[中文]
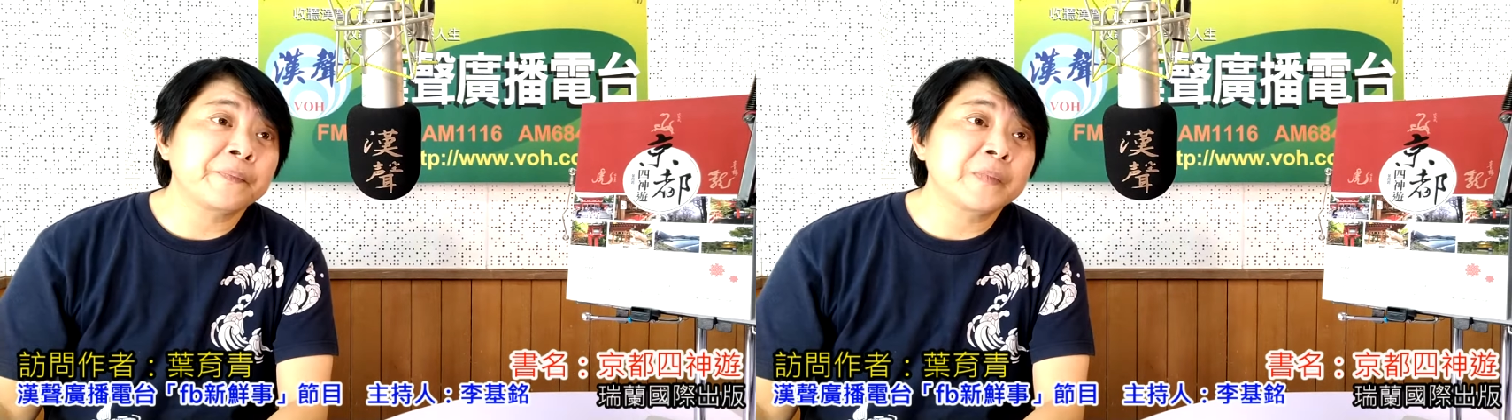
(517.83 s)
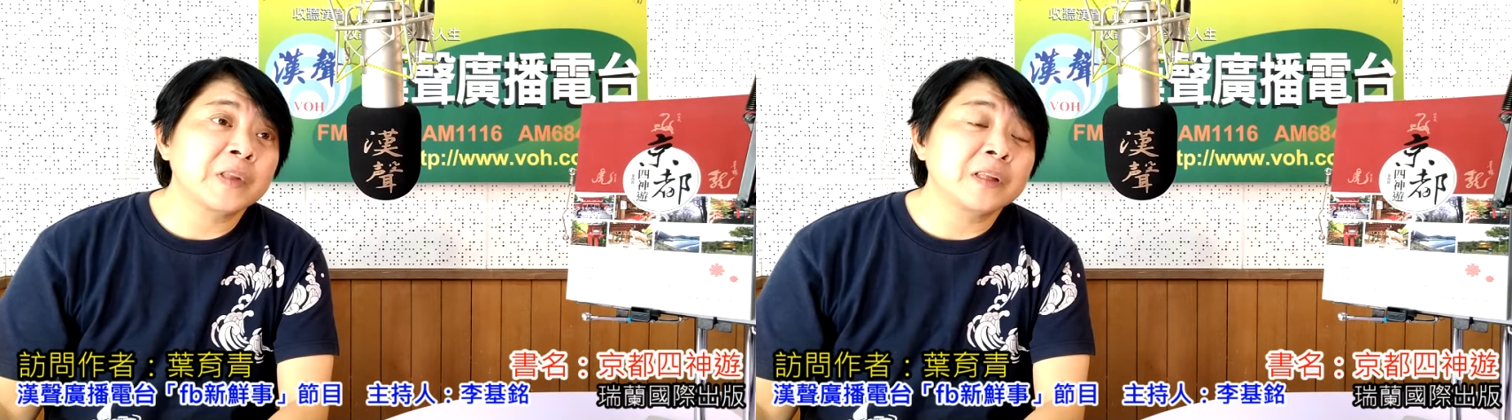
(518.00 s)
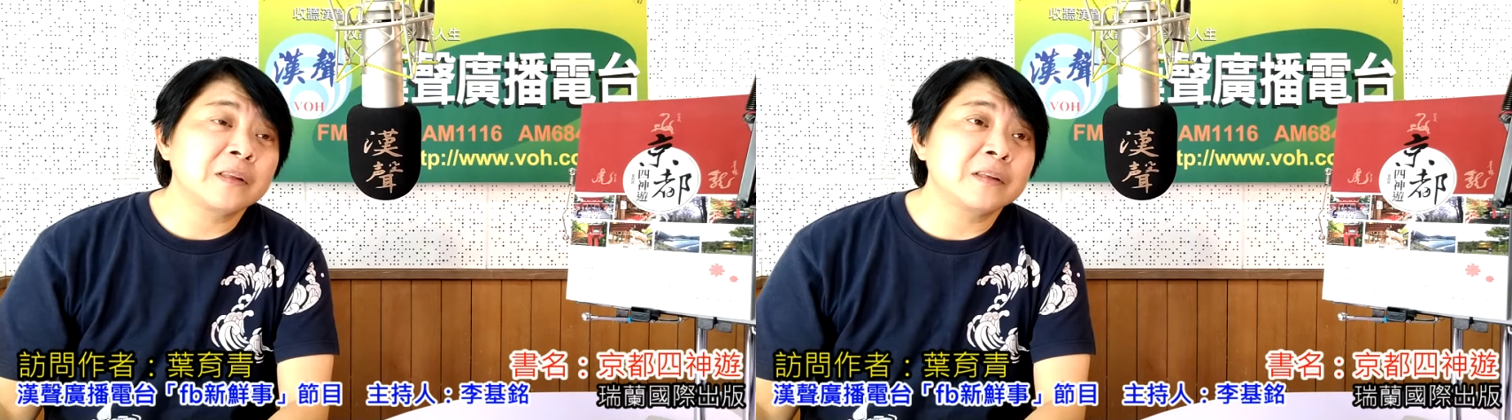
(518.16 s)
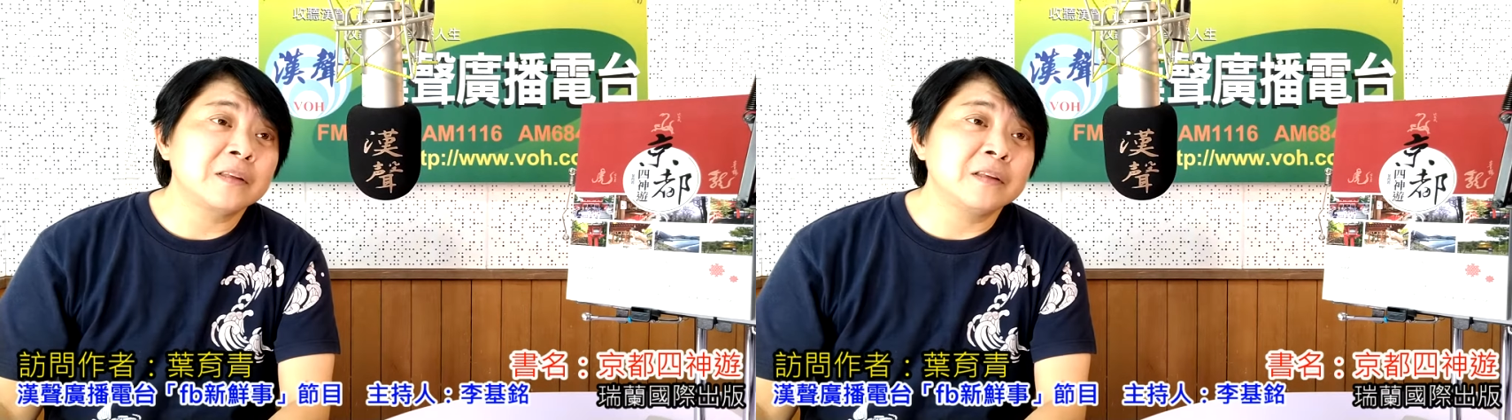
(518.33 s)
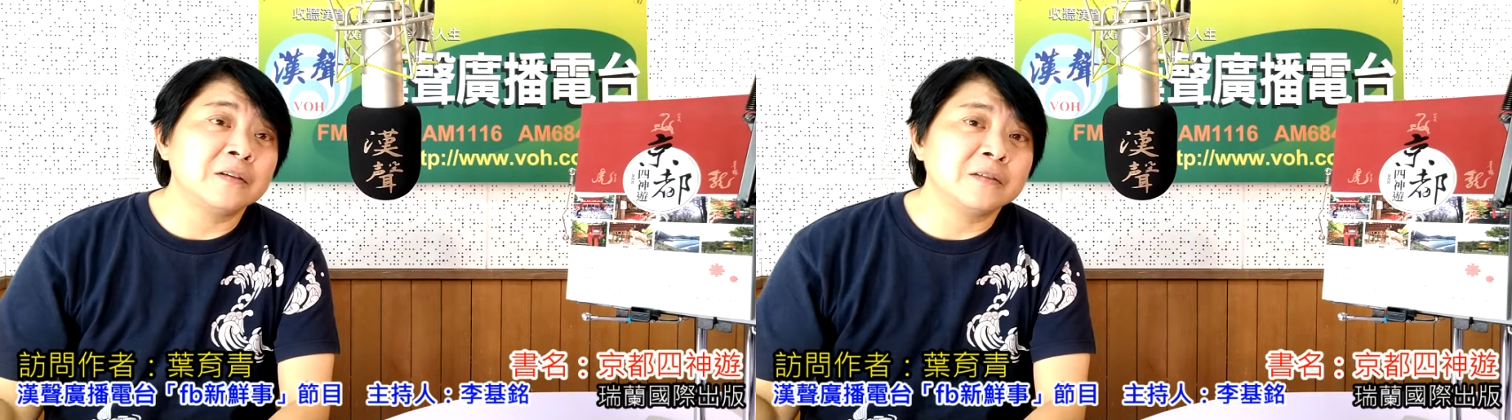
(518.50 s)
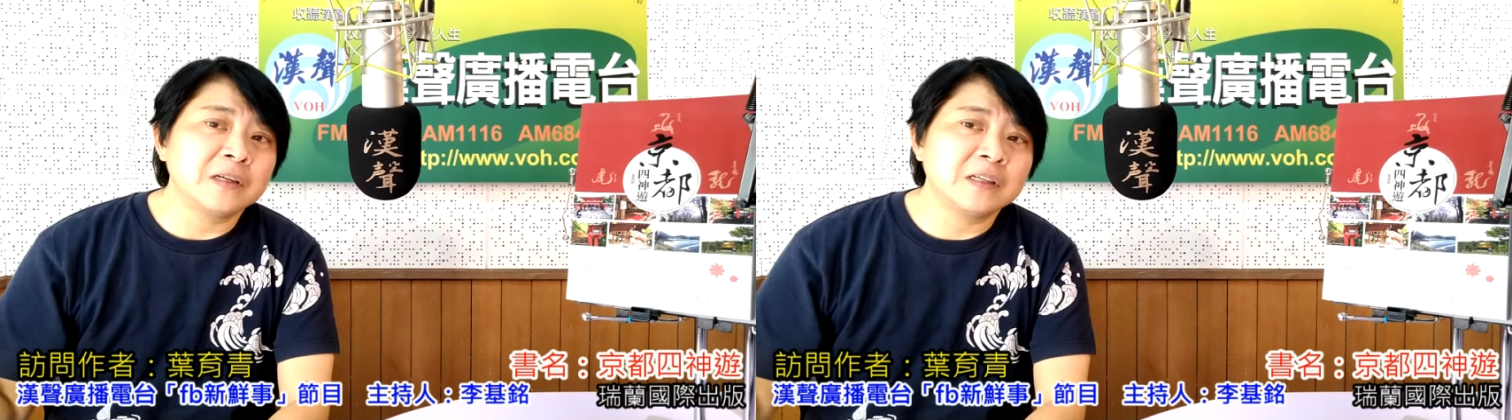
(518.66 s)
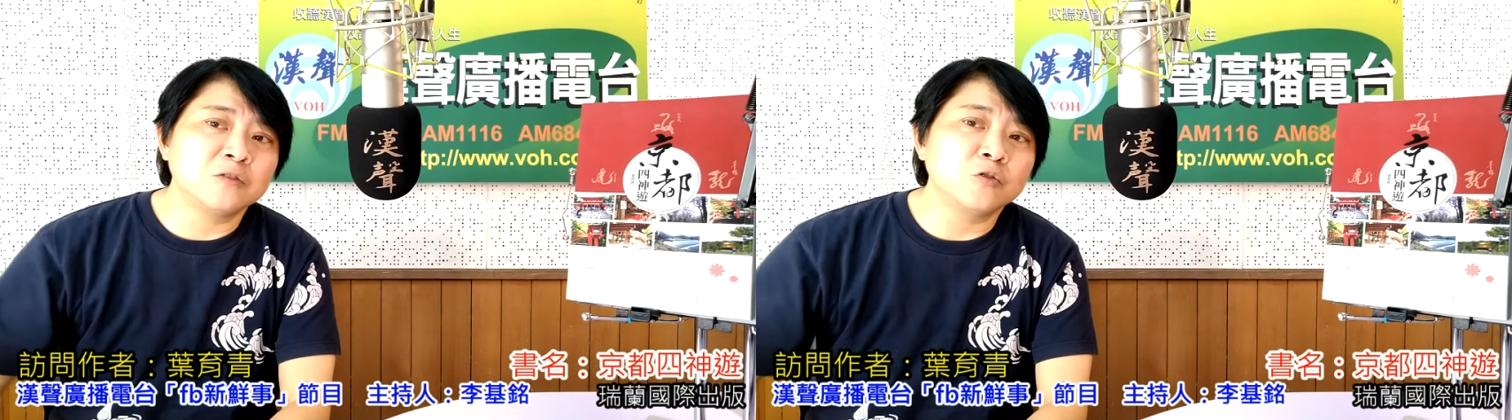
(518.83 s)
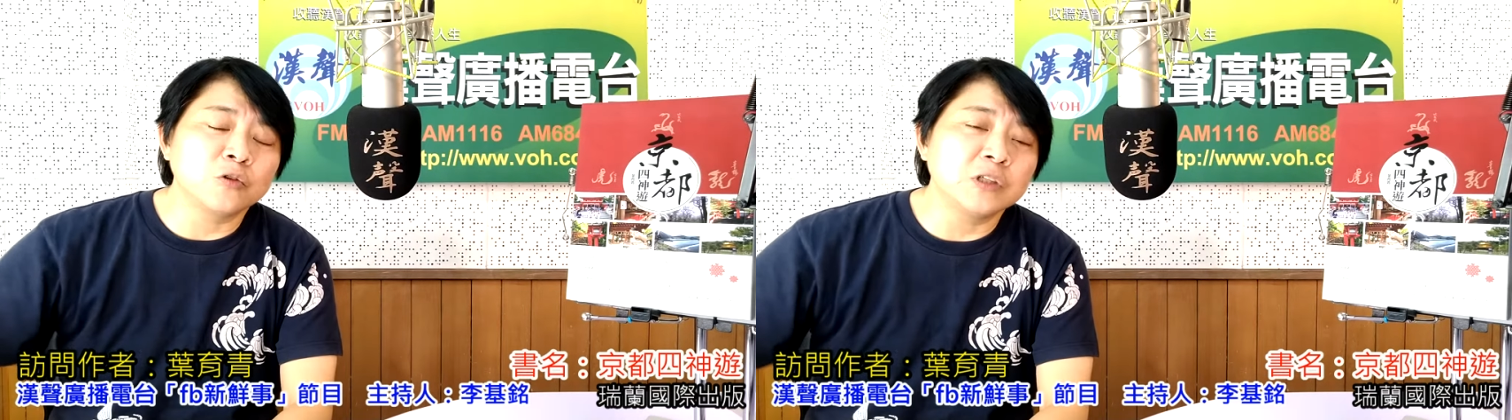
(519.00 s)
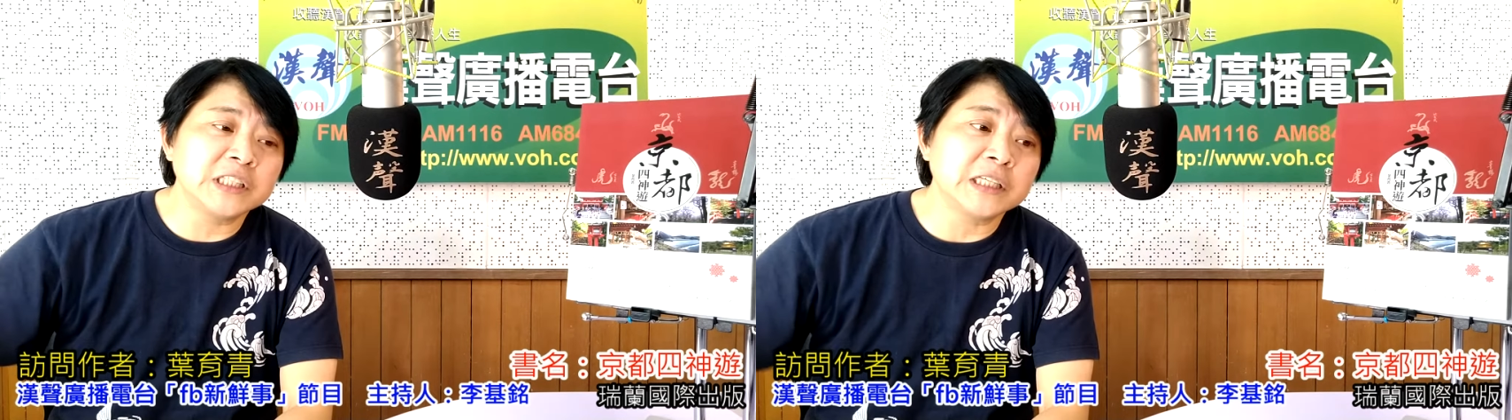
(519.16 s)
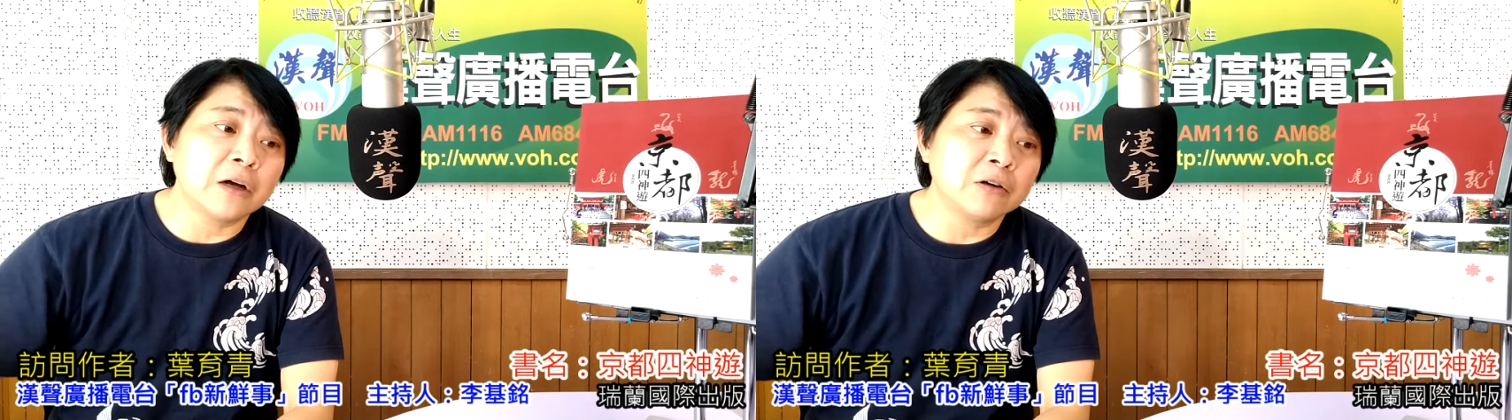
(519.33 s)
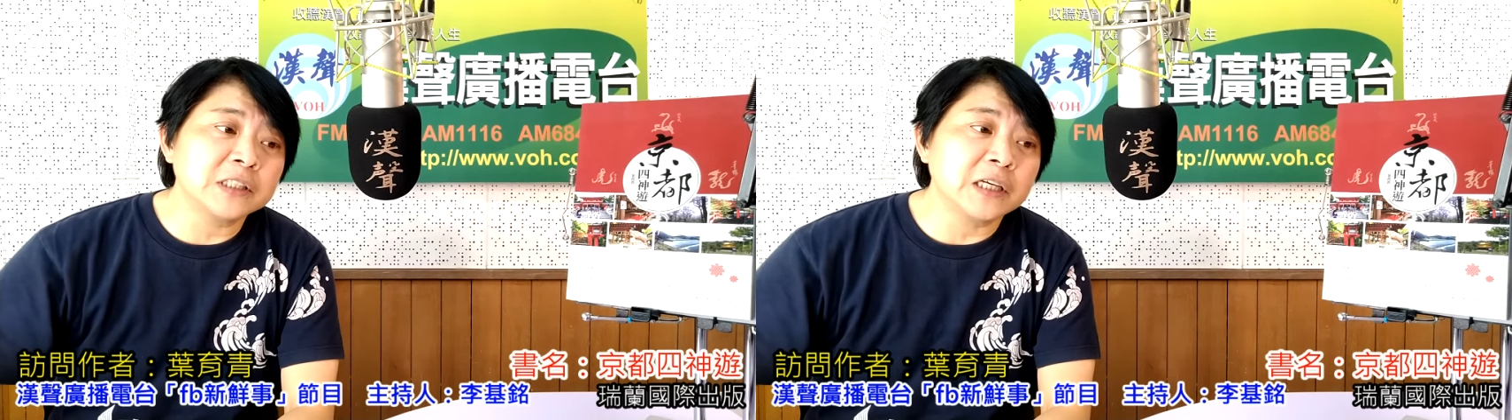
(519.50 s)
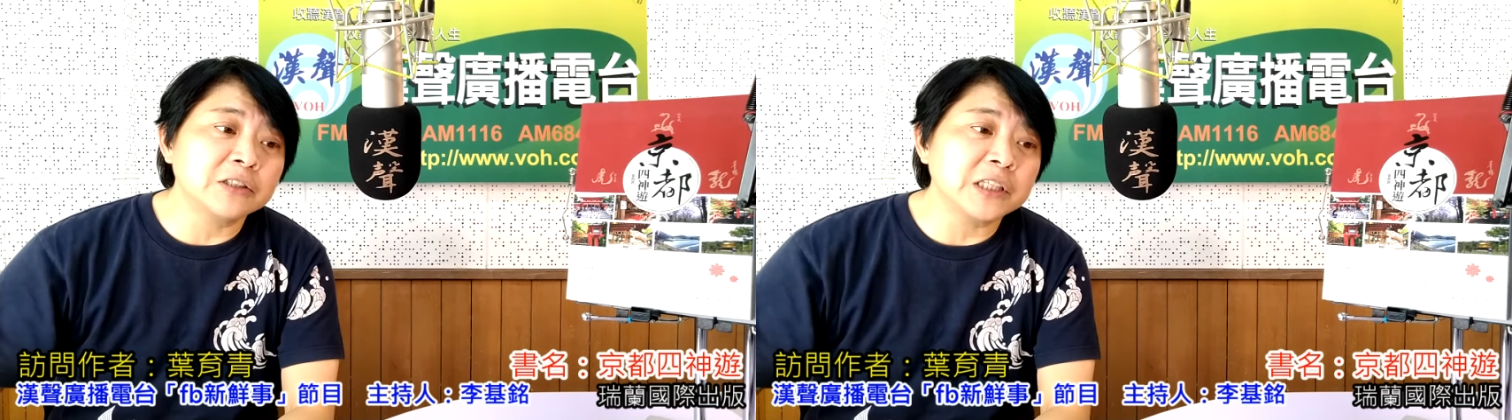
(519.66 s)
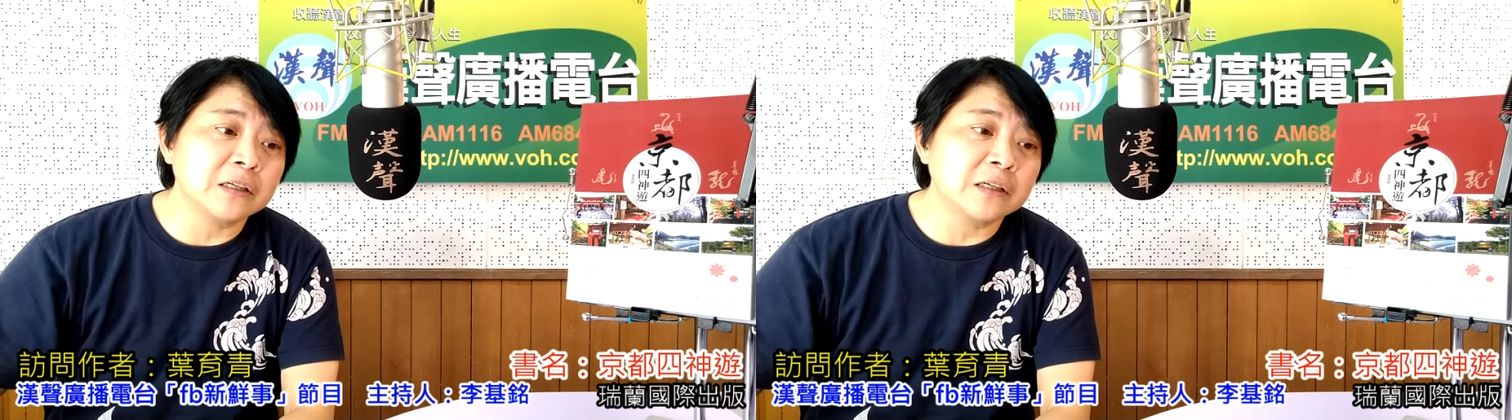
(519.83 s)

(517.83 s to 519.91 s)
嗯，那种很多小小